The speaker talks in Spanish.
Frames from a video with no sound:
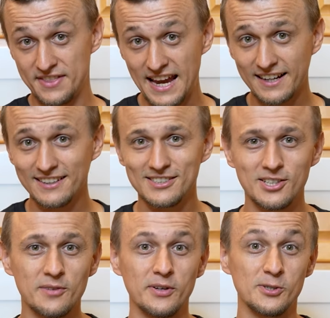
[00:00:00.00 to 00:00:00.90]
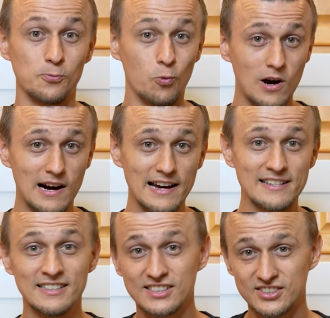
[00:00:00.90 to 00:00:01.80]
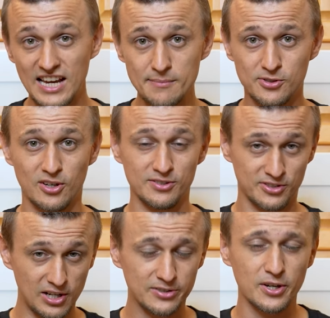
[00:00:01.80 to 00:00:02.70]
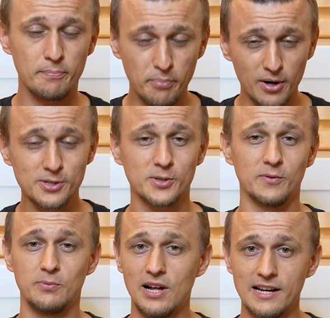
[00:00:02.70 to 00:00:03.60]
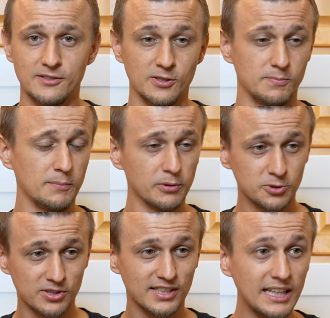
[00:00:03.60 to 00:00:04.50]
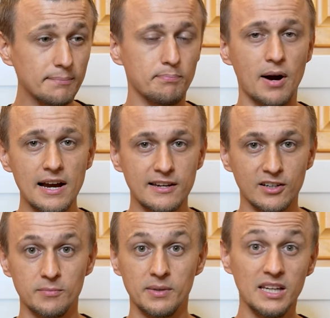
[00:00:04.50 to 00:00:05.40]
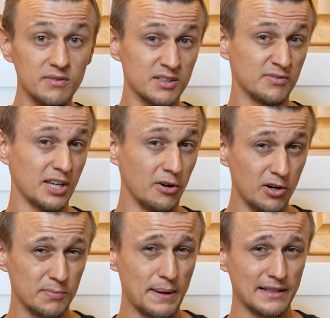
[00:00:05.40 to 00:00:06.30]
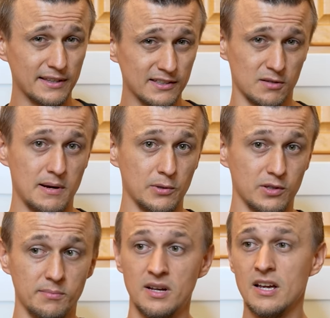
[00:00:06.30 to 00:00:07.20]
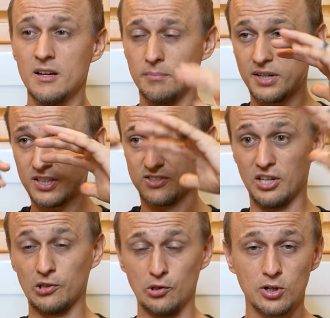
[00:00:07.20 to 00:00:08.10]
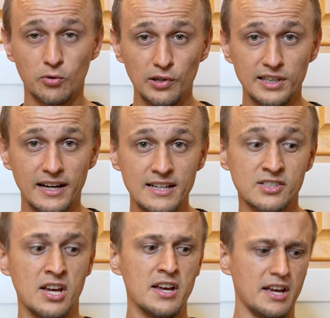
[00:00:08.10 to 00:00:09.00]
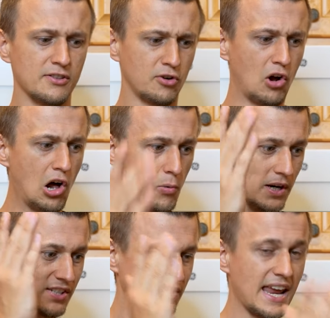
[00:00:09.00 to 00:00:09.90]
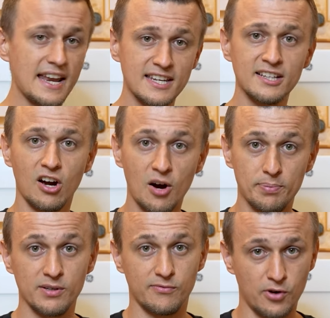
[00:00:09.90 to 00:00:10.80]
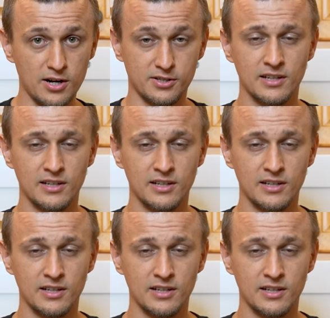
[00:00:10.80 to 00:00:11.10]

Y es por ese motivo que Samsung vende un montón de electrodomésticos. Las personas siguen comprándolas incluso si oyen cosas malas de ellas, porque se ven muy bien y siempre las ponen delante